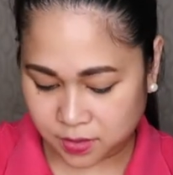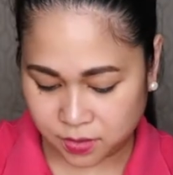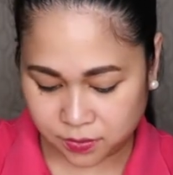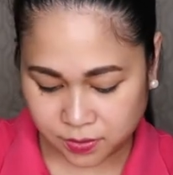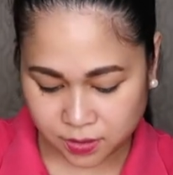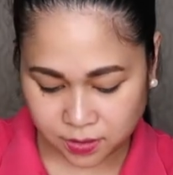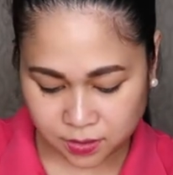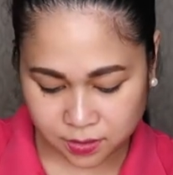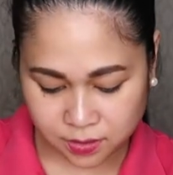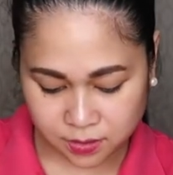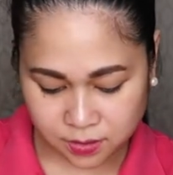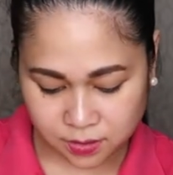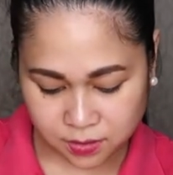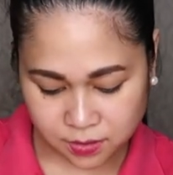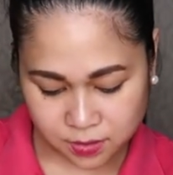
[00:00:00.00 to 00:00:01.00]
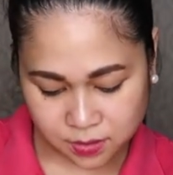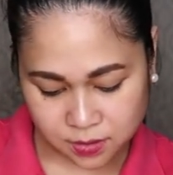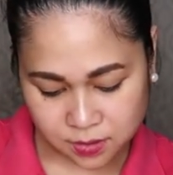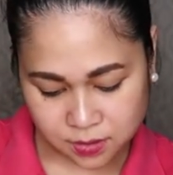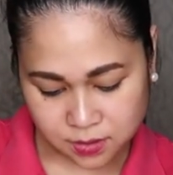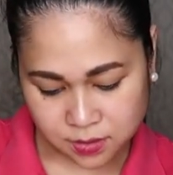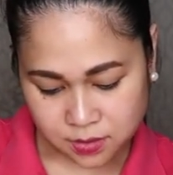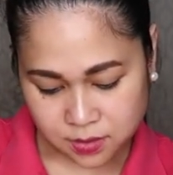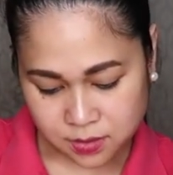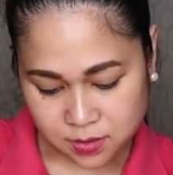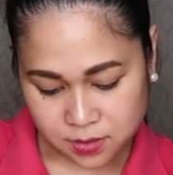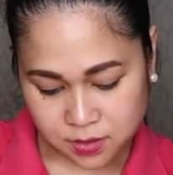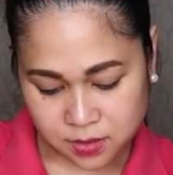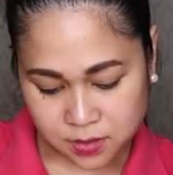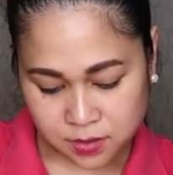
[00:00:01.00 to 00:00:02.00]
this one is
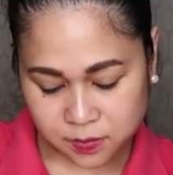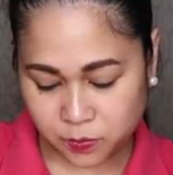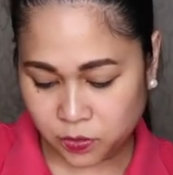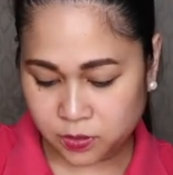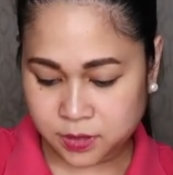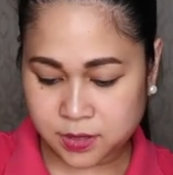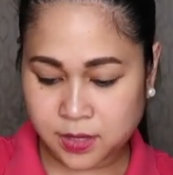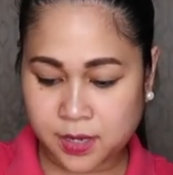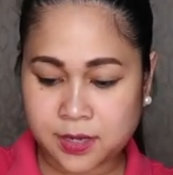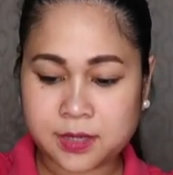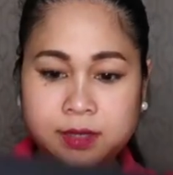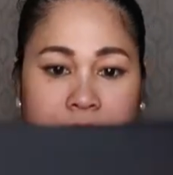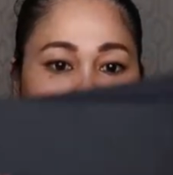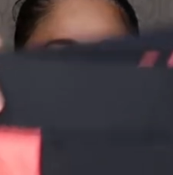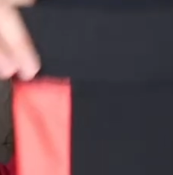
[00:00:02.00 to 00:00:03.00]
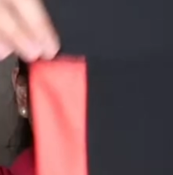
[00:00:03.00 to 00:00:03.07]
small size.